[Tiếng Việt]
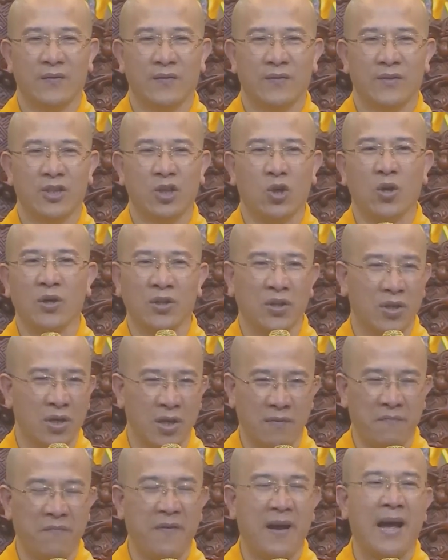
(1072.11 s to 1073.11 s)
Chứ còn
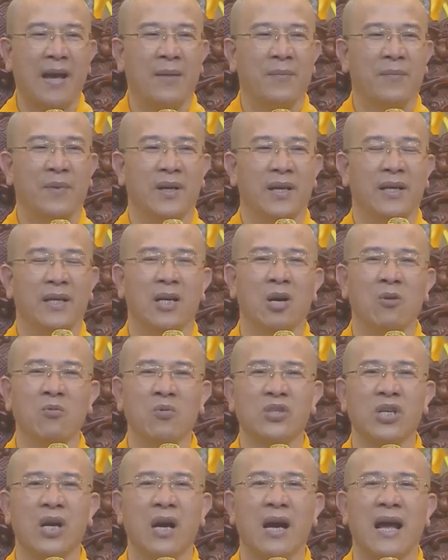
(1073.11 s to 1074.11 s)
thường phạm mà lại không
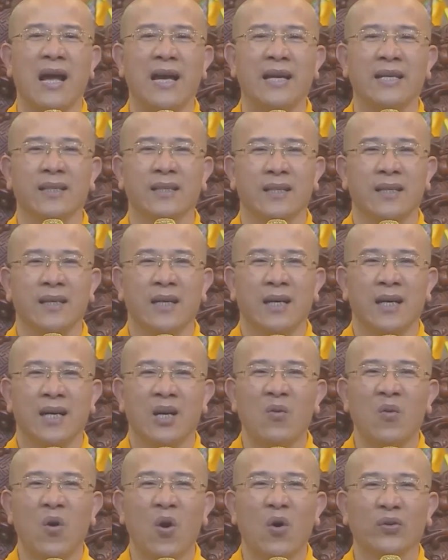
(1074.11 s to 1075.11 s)
sợ hãi,
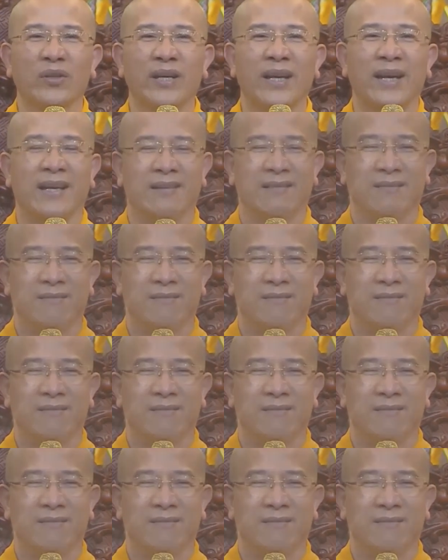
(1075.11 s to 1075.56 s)
không hổ thẹn